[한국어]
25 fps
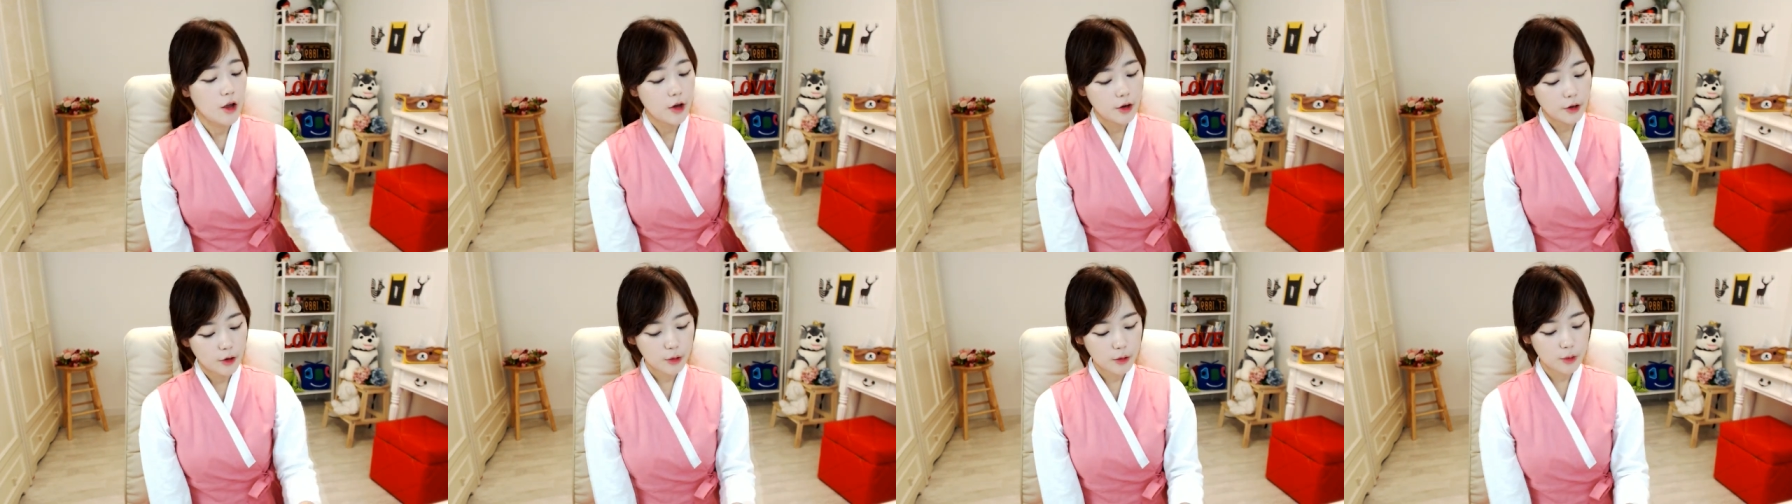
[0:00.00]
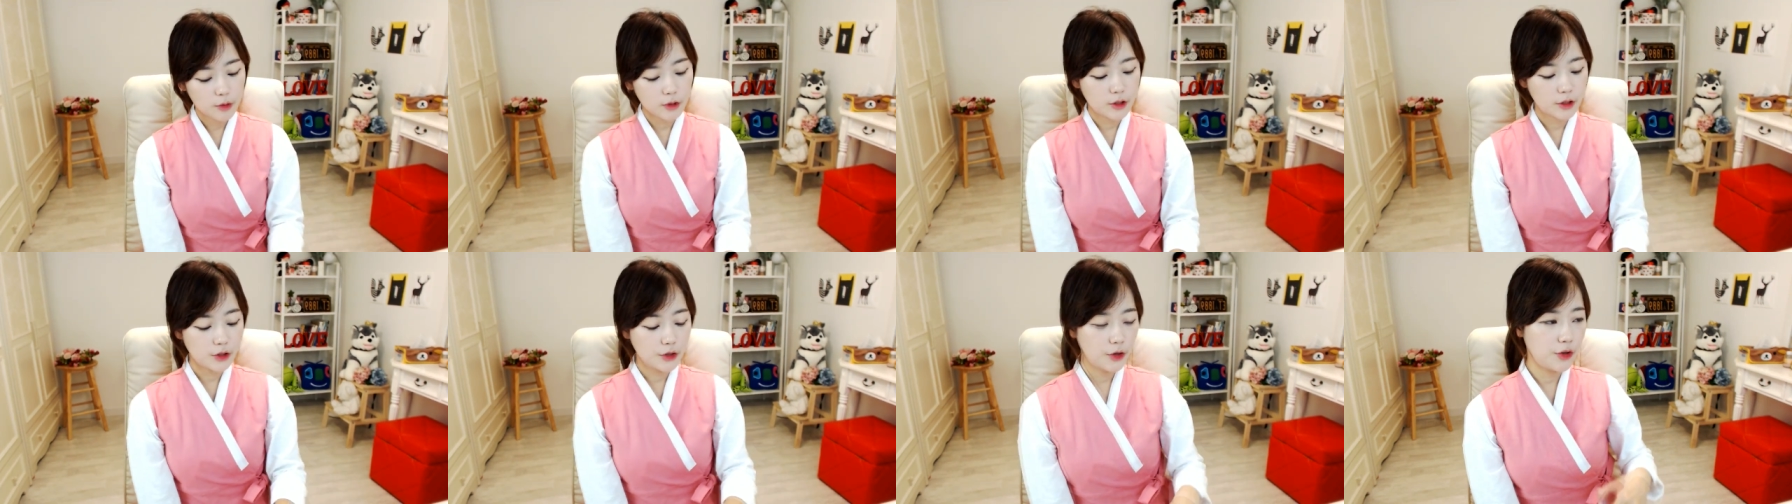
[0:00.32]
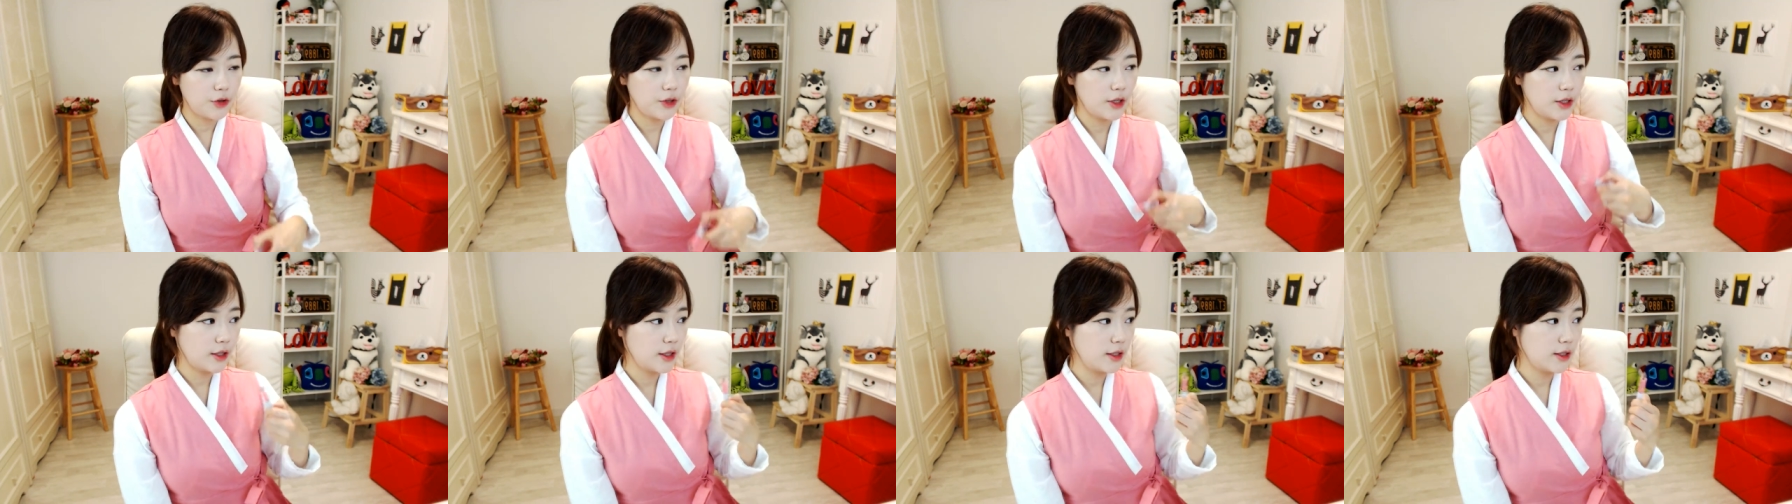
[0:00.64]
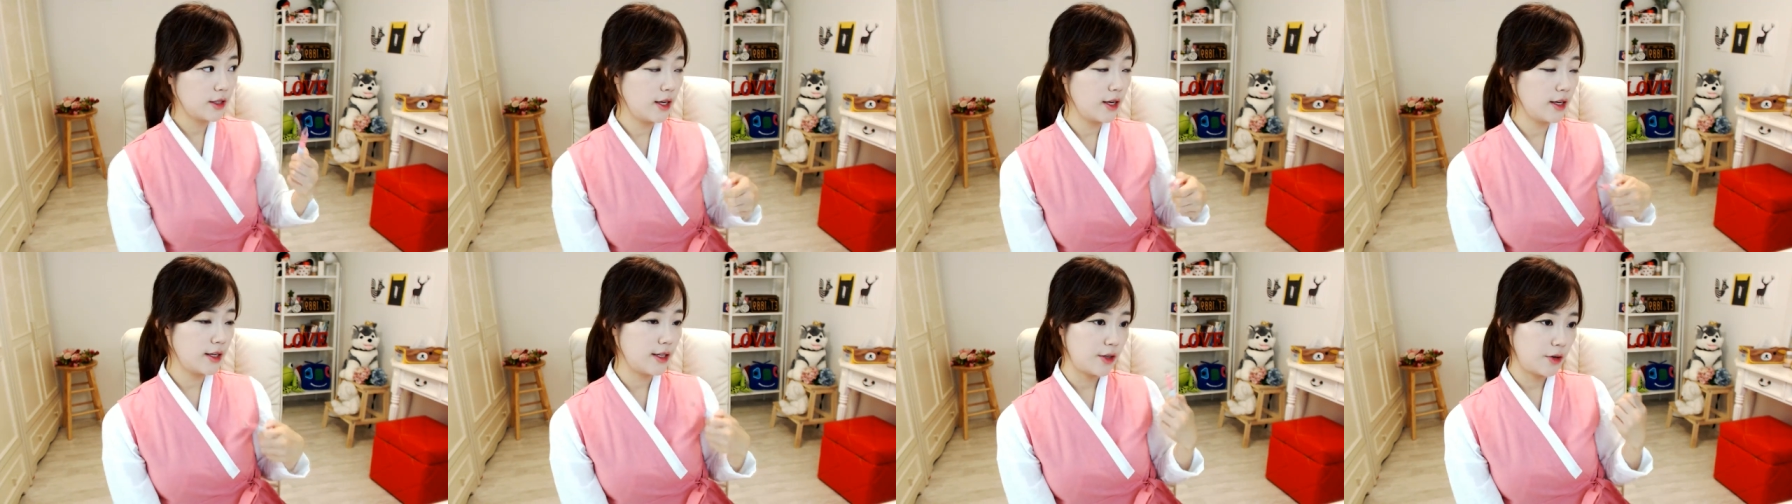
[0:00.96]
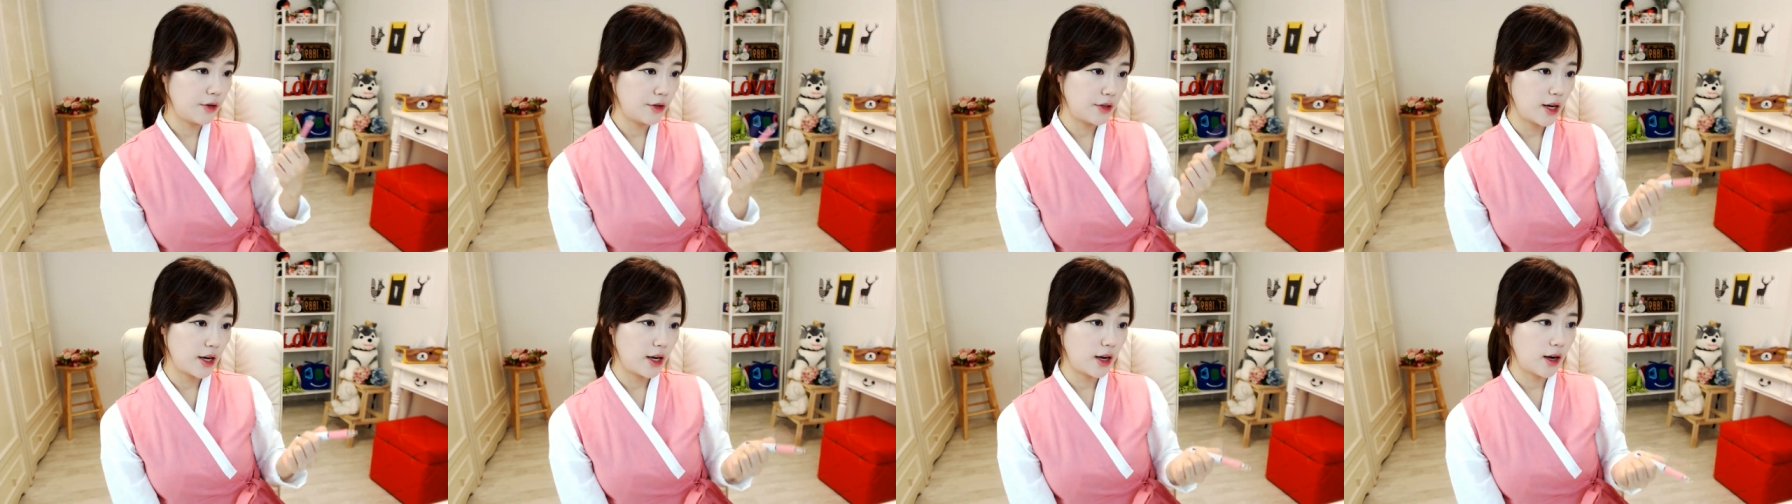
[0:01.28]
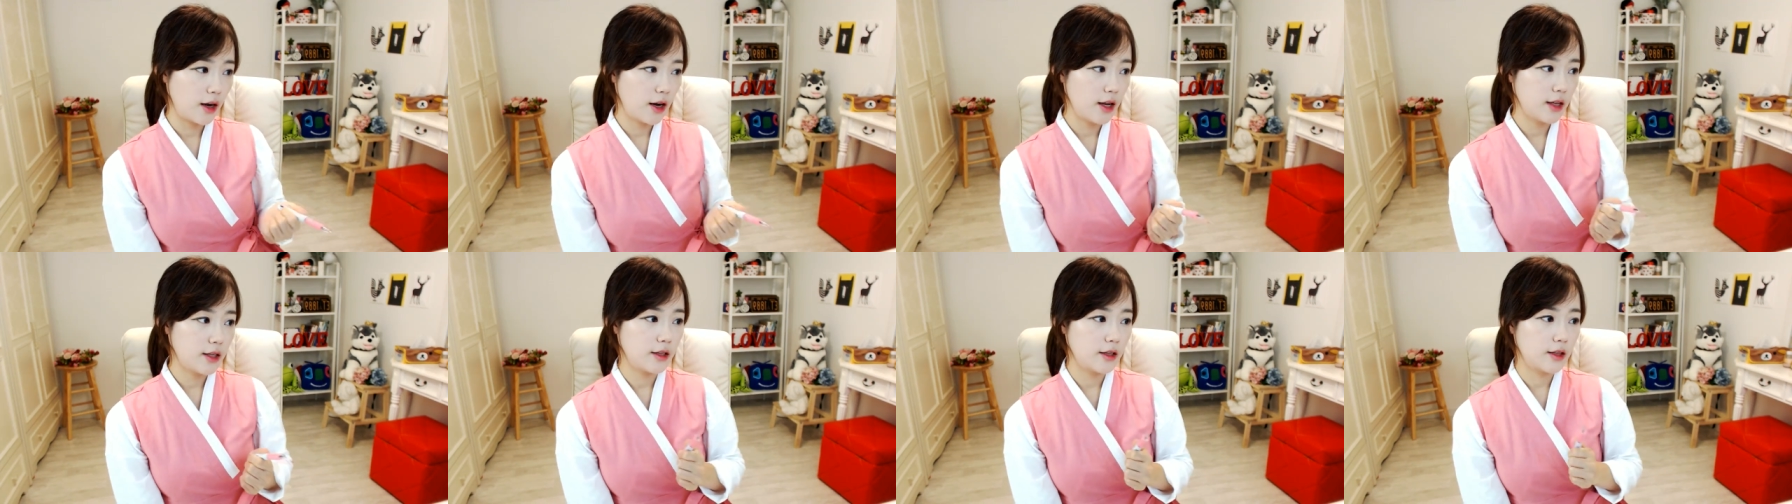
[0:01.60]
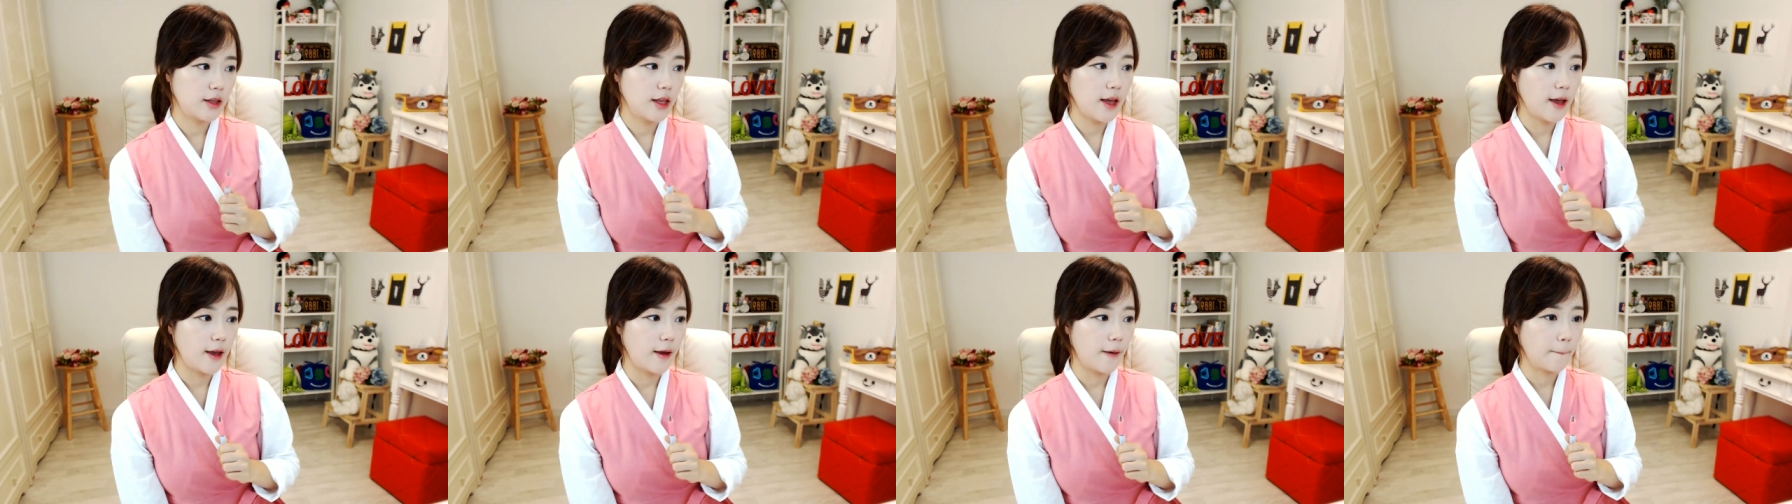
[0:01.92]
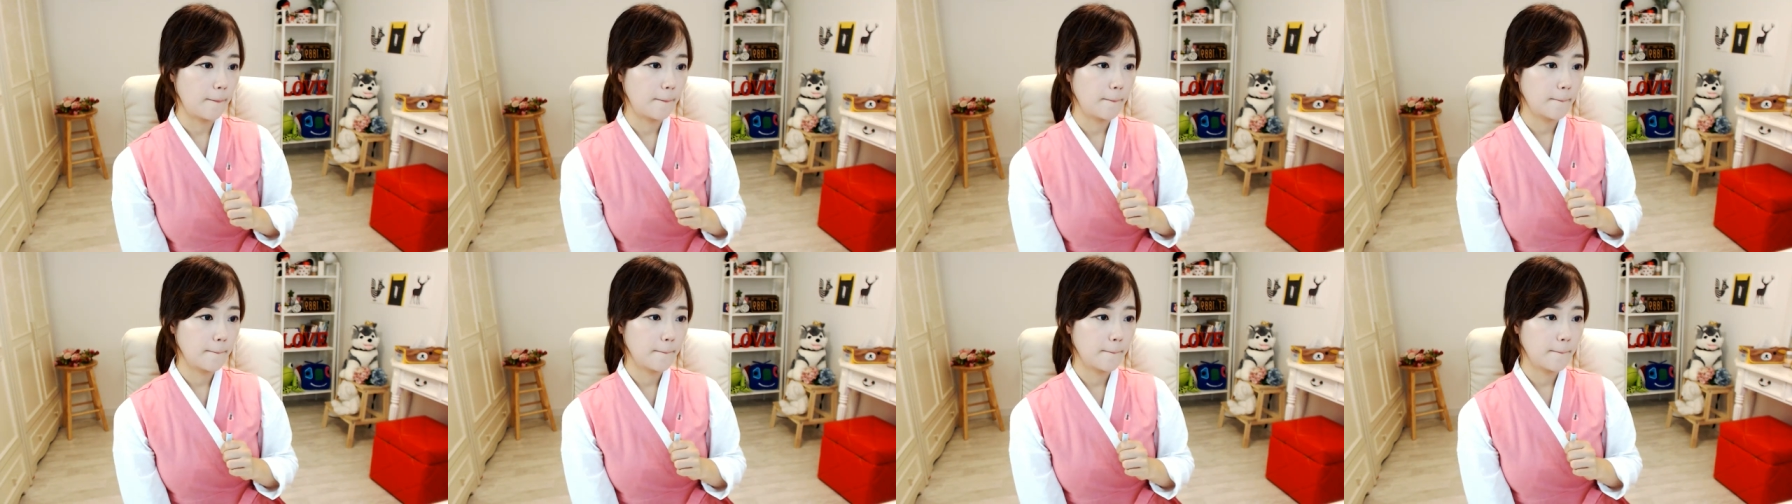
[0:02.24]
여러분 근현대사에 대한 이런 얘기를 했을 때